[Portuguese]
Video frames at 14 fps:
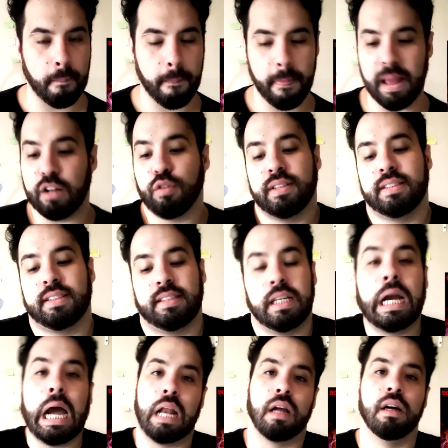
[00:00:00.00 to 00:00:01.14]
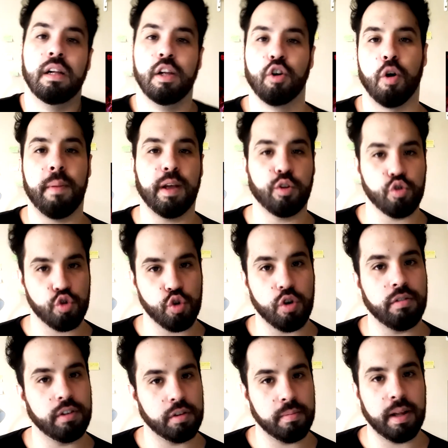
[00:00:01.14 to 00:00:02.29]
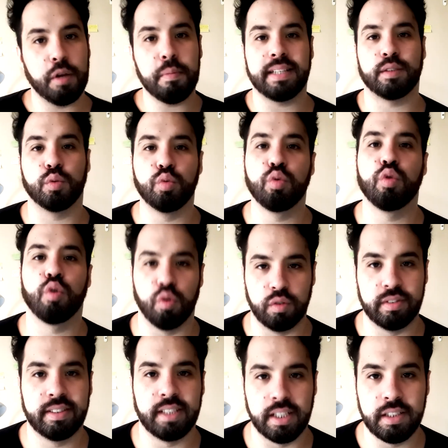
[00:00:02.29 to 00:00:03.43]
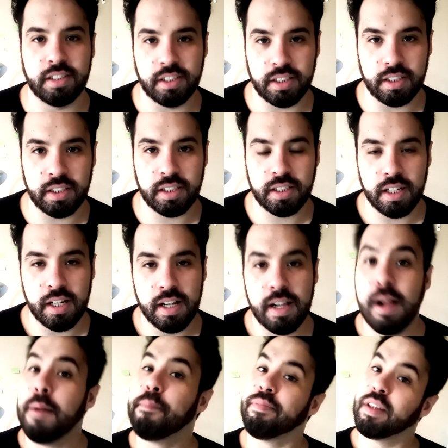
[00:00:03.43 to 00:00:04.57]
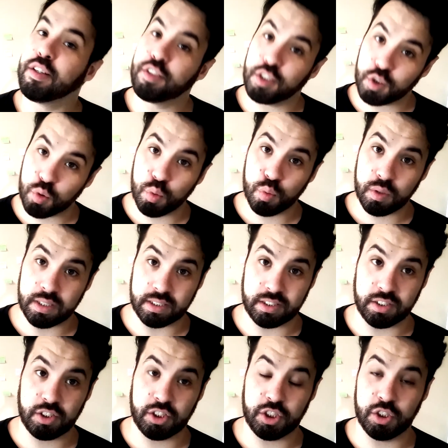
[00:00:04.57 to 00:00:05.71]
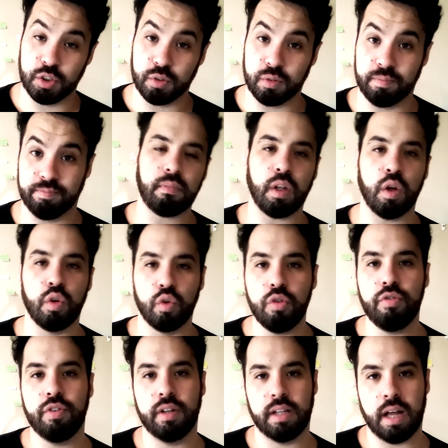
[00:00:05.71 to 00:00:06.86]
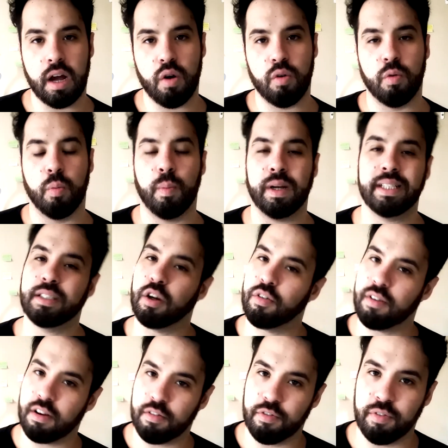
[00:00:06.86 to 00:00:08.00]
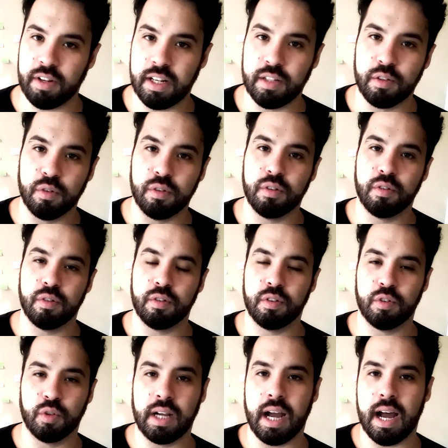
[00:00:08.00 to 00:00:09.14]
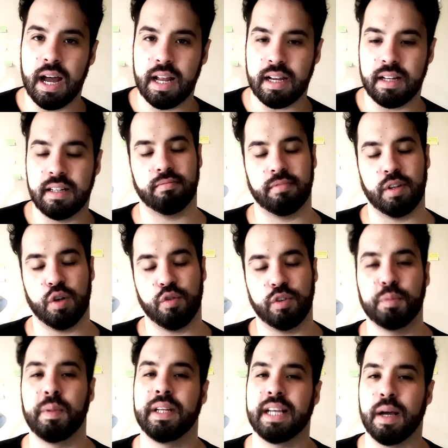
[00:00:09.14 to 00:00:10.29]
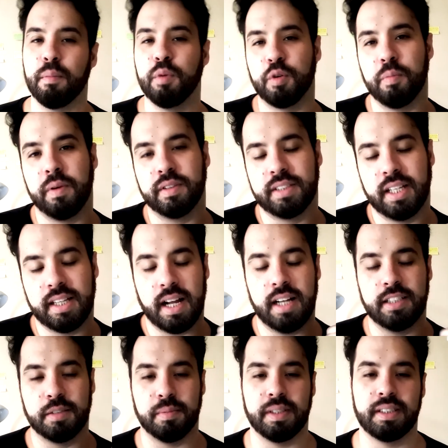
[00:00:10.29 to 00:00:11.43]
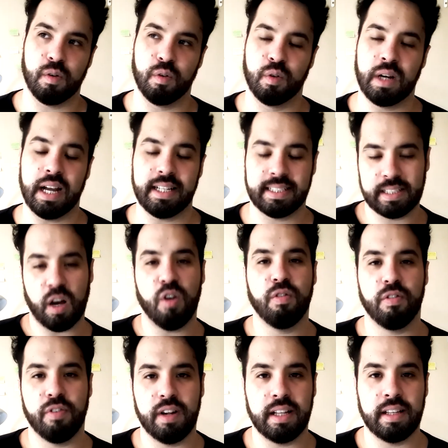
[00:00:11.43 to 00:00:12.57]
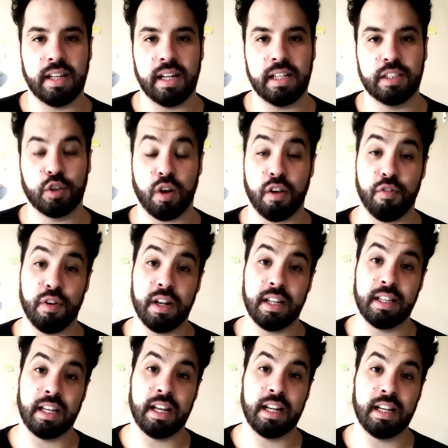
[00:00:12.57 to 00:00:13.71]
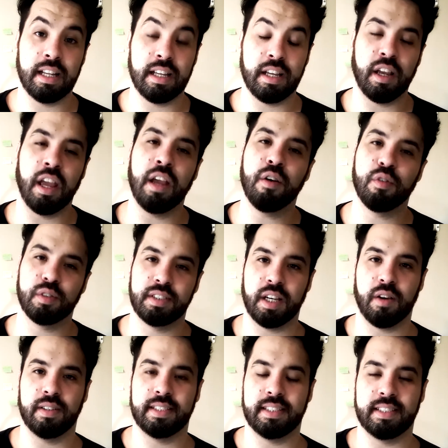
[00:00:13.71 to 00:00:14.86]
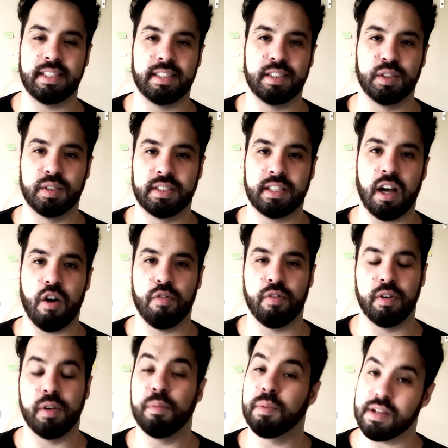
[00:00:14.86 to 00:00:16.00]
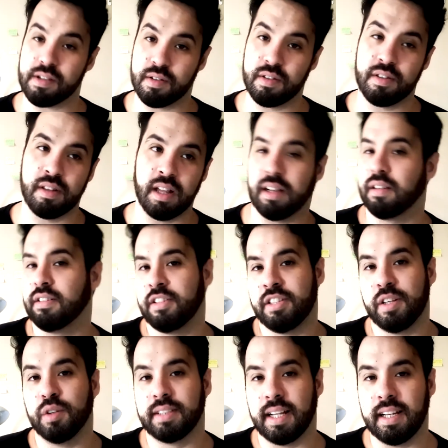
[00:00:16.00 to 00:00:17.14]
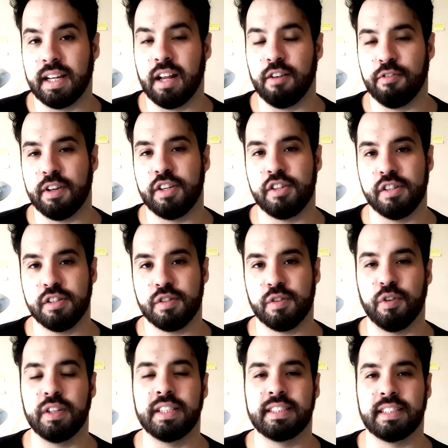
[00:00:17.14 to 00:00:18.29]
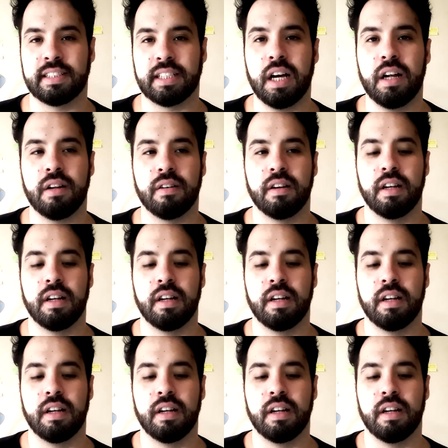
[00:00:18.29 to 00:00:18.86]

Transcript: Aí tu vai dizer assim, cara, como é que tu chorou vendo uma animação do Constantine? Se tu nunca assistiu, no final, para salvar a filha do, do cara, eu não vou explicar muito bem os detalhes, mas o cara salva a filha dele, só que a filha dele, em consequência de ter sido salva e por causa de ter usado aquele feitiço que foi necessário,